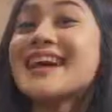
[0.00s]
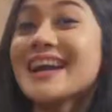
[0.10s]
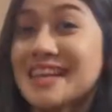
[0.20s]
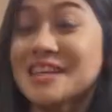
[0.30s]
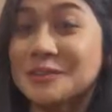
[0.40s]
Tidak
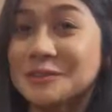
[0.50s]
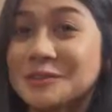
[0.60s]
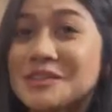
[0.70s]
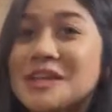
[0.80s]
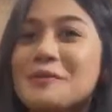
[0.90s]
hanya
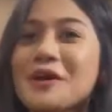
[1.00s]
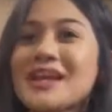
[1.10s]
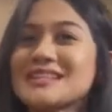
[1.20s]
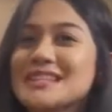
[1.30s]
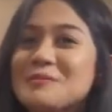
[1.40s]
itu,
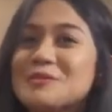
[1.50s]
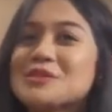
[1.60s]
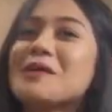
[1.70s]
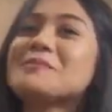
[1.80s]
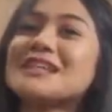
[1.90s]
enzim
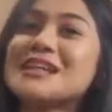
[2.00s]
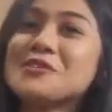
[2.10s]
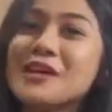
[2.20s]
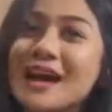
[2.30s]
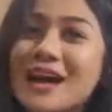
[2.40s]
juga bisa
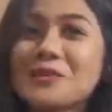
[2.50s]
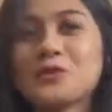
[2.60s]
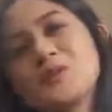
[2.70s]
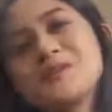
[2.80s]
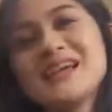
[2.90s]
digunakan
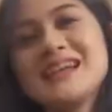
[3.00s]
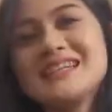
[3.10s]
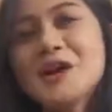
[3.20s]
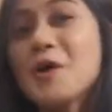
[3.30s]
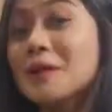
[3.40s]
untuk
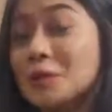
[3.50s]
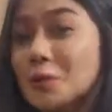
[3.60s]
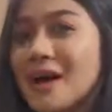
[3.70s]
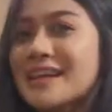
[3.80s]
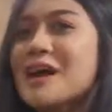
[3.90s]
menjadi obat
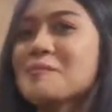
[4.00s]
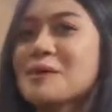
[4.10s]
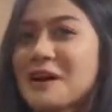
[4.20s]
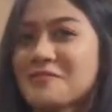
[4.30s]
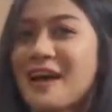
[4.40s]
luar yang
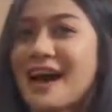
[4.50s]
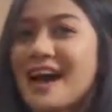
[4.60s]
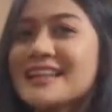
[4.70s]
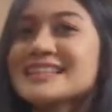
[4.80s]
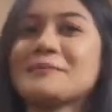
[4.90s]

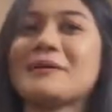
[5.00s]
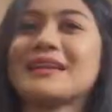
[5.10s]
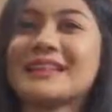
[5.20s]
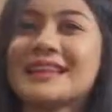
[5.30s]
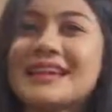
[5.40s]
bermanfaat
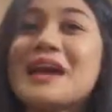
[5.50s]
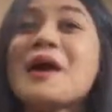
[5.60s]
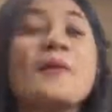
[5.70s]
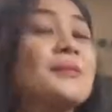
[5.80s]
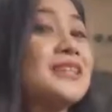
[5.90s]
seperti
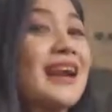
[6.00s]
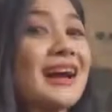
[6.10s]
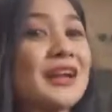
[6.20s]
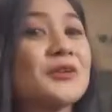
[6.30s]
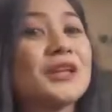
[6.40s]

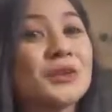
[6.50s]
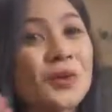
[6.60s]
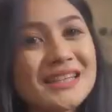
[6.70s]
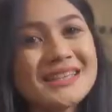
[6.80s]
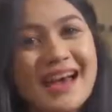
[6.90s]
mencerahkan kulit
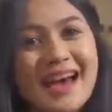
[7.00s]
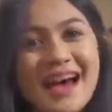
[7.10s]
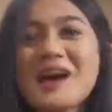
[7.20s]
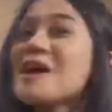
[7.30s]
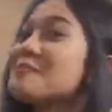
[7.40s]

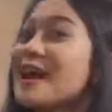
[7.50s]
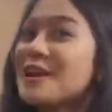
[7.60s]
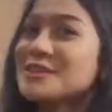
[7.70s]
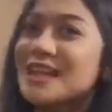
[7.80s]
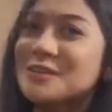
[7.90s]
wajah,
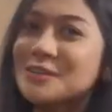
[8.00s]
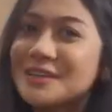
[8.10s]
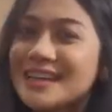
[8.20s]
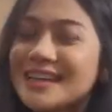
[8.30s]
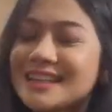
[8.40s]
menghaluskan
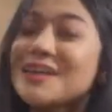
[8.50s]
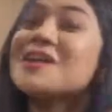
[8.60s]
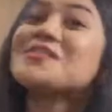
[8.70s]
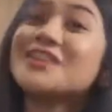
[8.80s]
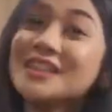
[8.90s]
kulit,
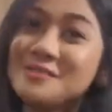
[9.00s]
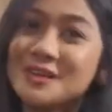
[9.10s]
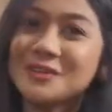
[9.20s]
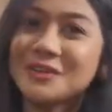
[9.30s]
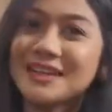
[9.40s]

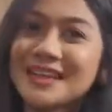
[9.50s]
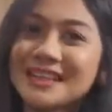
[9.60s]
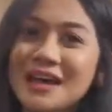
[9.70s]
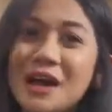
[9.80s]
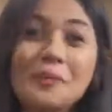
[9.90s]
vitamin kulit,
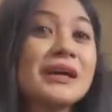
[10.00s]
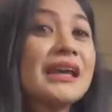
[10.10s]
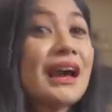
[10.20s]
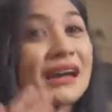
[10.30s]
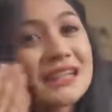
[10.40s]

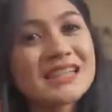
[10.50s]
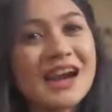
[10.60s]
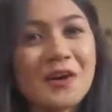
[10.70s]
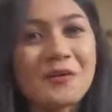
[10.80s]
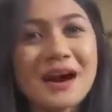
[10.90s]
menghilangkan
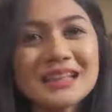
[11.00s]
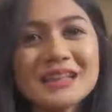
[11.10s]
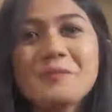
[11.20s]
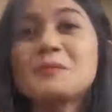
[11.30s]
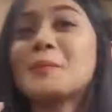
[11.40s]

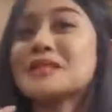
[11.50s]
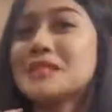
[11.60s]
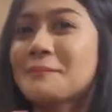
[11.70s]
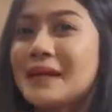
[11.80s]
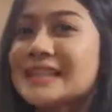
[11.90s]
jerawat,
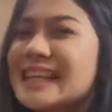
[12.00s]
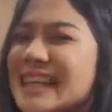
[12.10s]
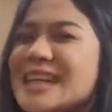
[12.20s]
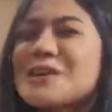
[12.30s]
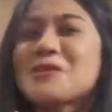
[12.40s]
mempercepat
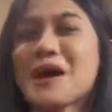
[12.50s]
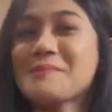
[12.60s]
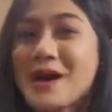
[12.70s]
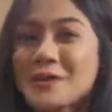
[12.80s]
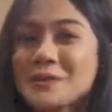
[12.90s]
kering
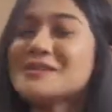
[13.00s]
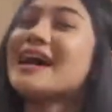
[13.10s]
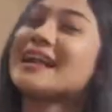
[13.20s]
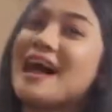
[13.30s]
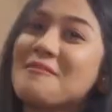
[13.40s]
luka baru
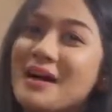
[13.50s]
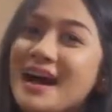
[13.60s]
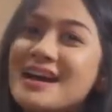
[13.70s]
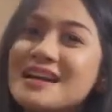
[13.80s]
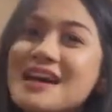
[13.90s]
dan
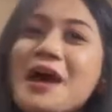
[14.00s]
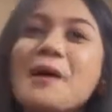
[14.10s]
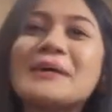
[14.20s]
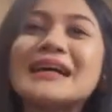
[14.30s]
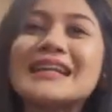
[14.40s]
lama,
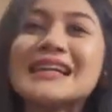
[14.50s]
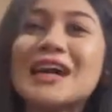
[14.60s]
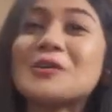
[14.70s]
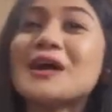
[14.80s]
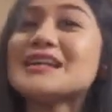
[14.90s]

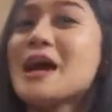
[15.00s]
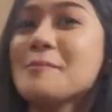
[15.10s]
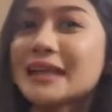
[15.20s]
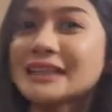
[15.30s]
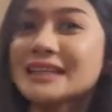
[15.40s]
mengeringkan luka
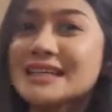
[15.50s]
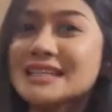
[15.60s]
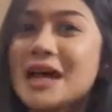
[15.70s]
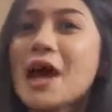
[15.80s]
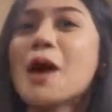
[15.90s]

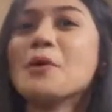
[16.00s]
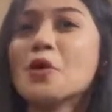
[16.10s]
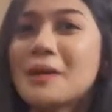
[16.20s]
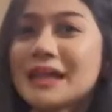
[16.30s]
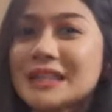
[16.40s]
diabetes,
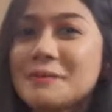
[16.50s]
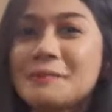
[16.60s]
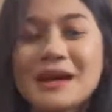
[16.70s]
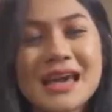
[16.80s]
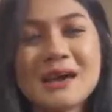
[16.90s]
mengobati
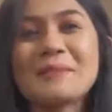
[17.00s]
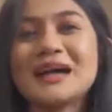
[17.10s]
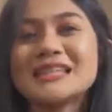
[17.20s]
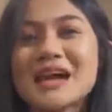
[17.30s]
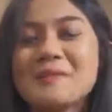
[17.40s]
berbagai
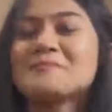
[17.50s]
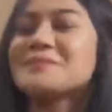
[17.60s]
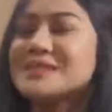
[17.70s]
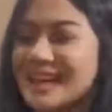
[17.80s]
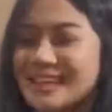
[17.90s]
macam
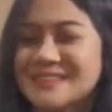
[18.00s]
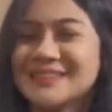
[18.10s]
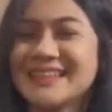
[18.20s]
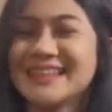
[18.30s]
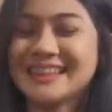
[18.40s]
penyakit
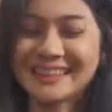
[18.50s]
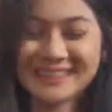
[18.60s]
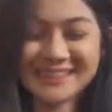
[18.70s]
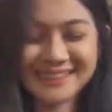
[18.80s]
kulit.